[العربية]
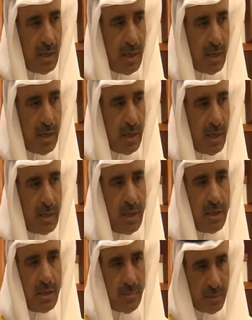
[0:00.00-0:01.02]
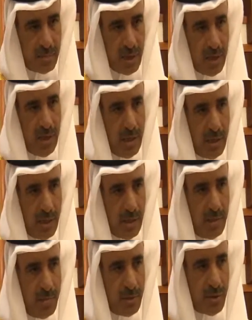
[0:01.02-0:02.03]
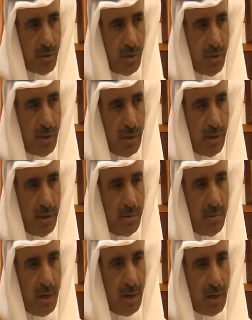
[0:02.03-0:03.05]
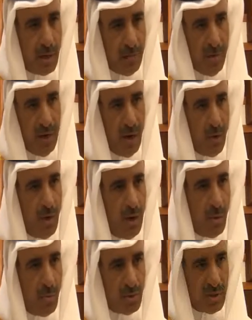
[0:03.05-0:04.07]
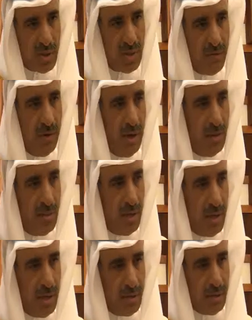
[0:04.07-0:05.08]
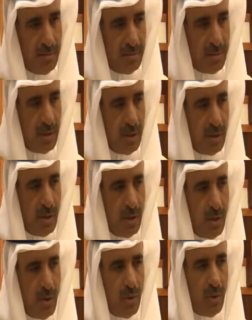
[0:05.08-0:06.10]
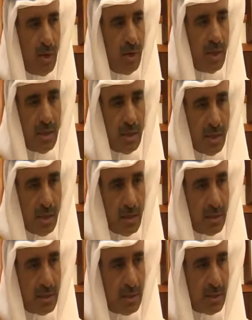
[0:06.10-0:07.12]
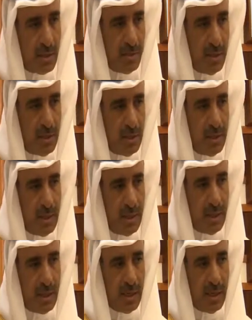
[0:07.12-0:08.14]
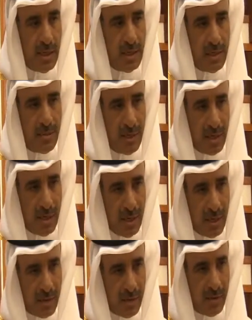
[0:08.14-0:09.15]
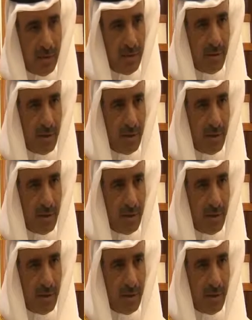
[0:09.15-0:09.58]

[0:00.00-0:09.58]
أن يتم طرح هذا المشروع مع الربع الأول أو منتصف العام القادم وإن كان طبعا احنا استملكنا أرض